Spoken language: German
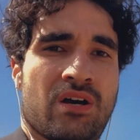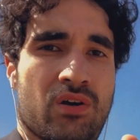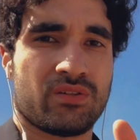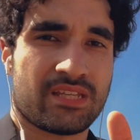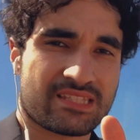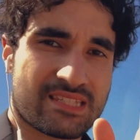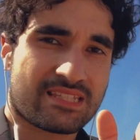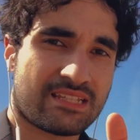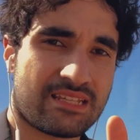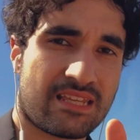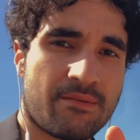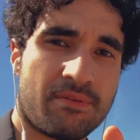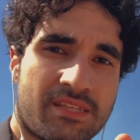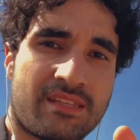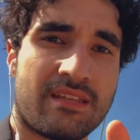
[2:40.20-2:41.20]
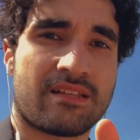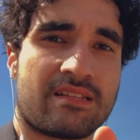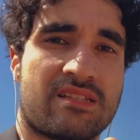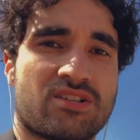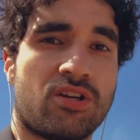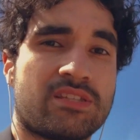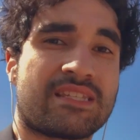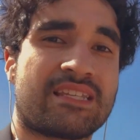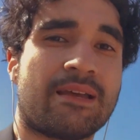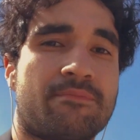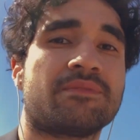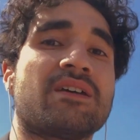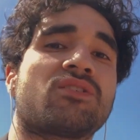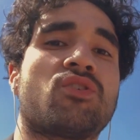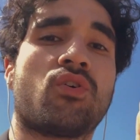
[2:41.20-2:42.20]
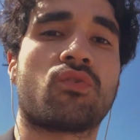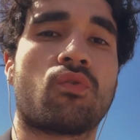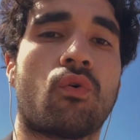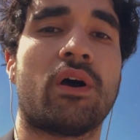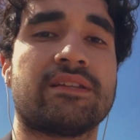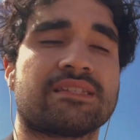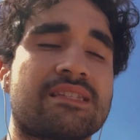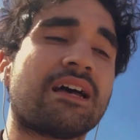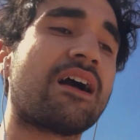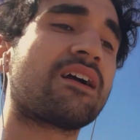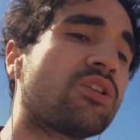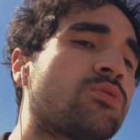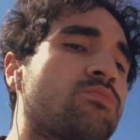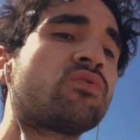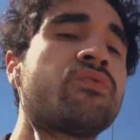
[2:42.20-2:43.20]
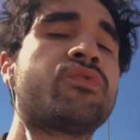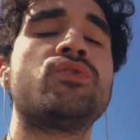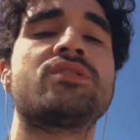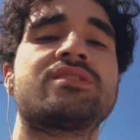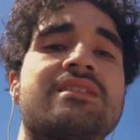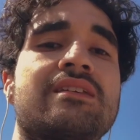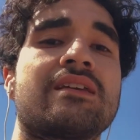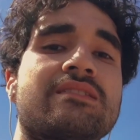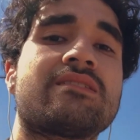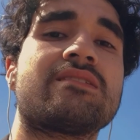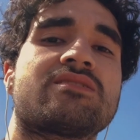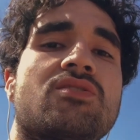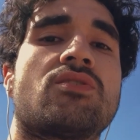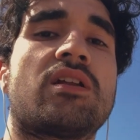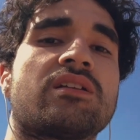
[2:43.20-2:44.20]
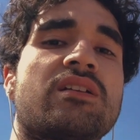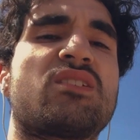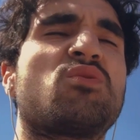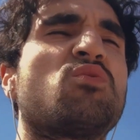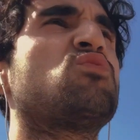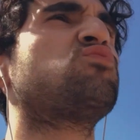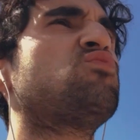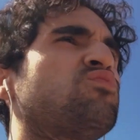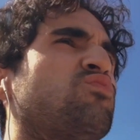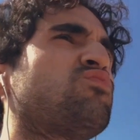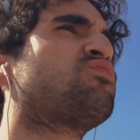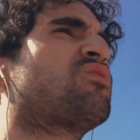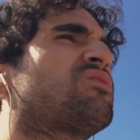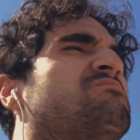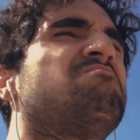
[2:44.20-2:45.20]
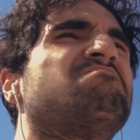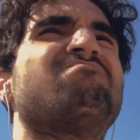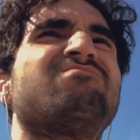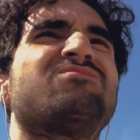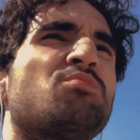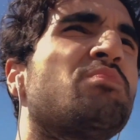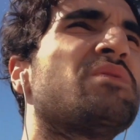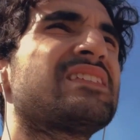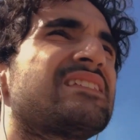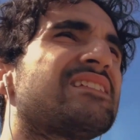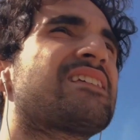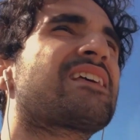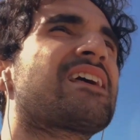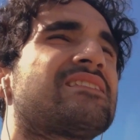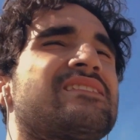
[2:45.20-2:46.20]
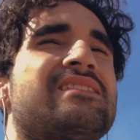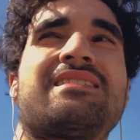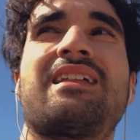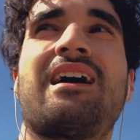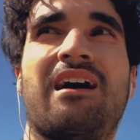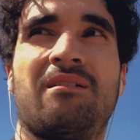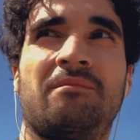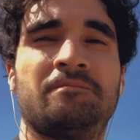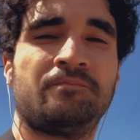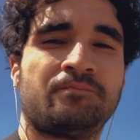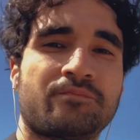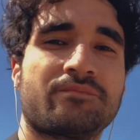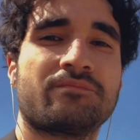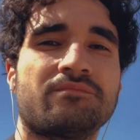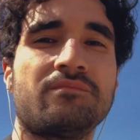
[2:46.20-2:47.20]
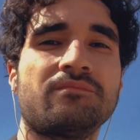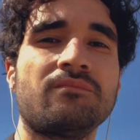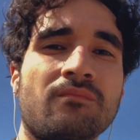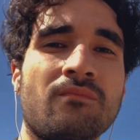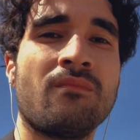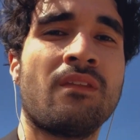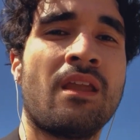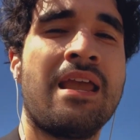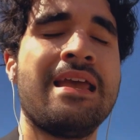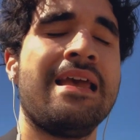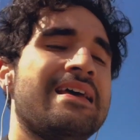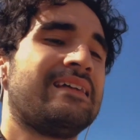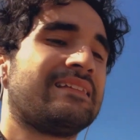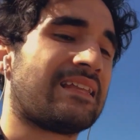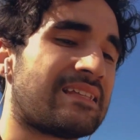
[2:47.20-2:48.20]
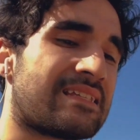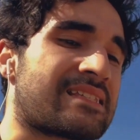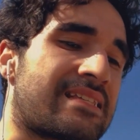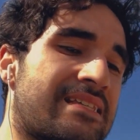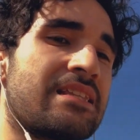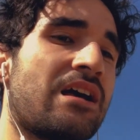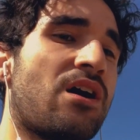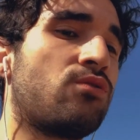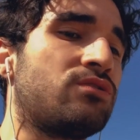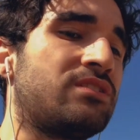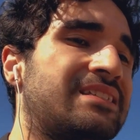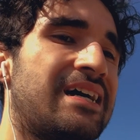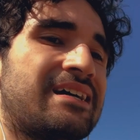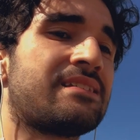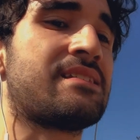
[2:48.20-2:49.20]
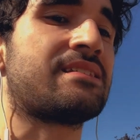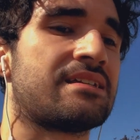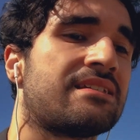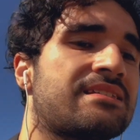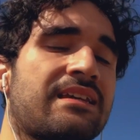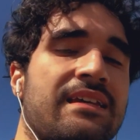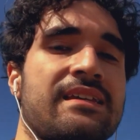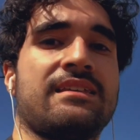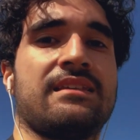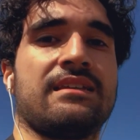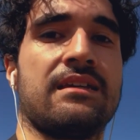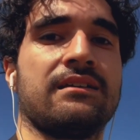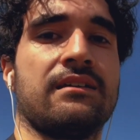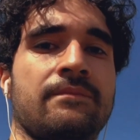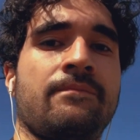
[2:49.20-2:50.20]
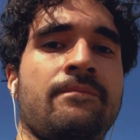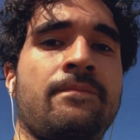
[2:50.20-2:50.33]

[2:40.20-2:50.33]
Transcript: Und jetzt gebe ich dir das Konzept der Kongruenz. Angenommen, du fühlst dich jetzt nicht sonderlich gut, du, du, du bist nicht ganz da. Dann ist genau das das Richtige.